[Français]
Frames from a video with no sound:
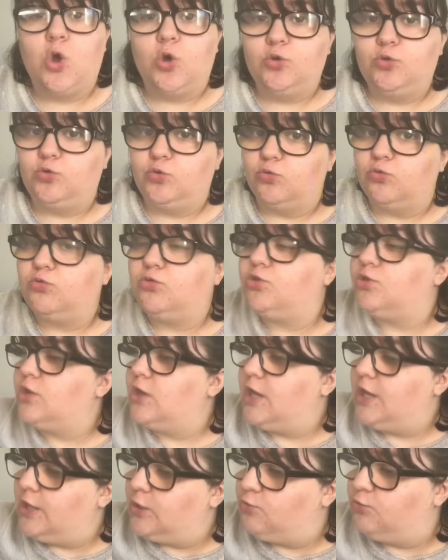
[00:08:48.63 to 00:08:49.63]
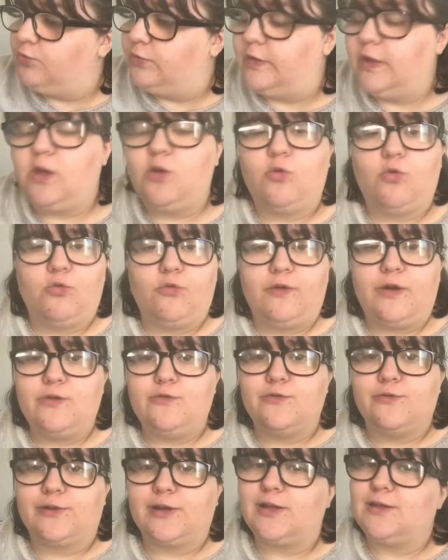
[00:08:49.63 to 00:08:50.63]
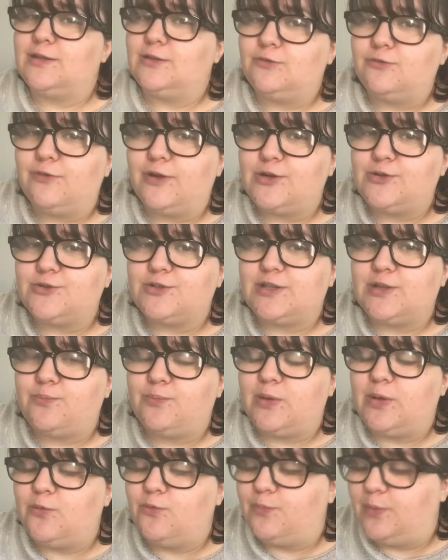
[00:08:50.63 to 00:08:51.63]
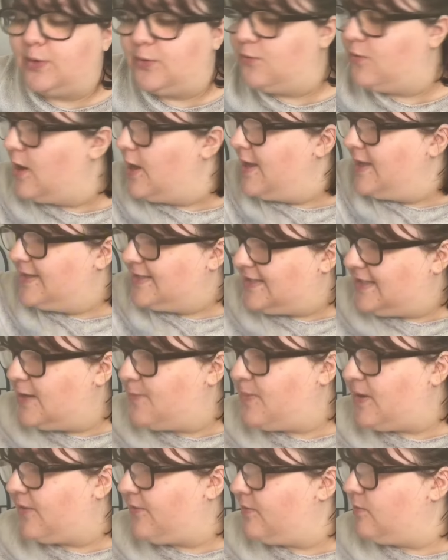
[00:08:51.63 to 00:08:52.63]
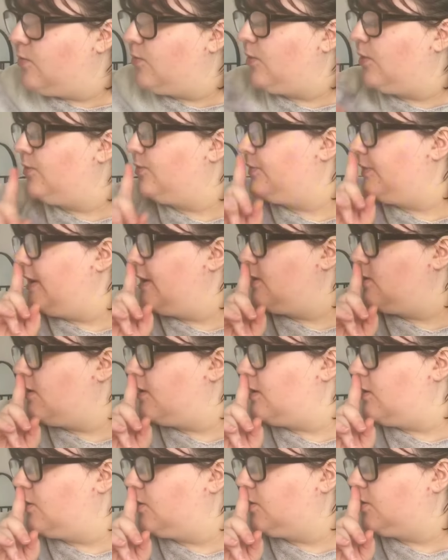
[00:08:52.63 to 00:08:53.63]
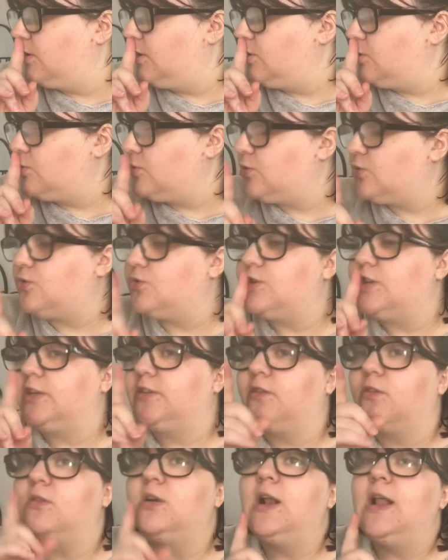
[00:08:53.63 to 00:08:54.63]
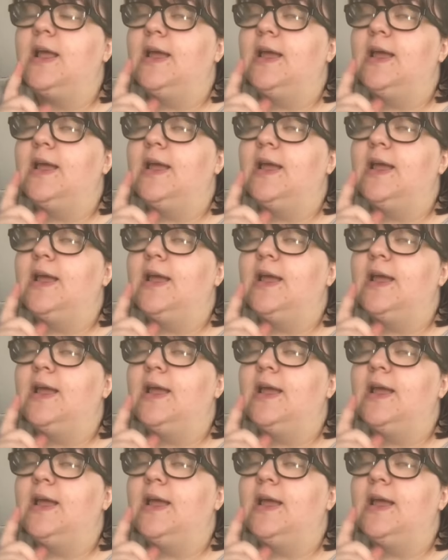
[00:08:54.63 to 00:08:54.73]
Donc, écoutez, on va lui offrir des nouvelles chaussettes pilou pilou. C'est le parfait moment. D'ailleurs, il y a encore des choses que j'attends.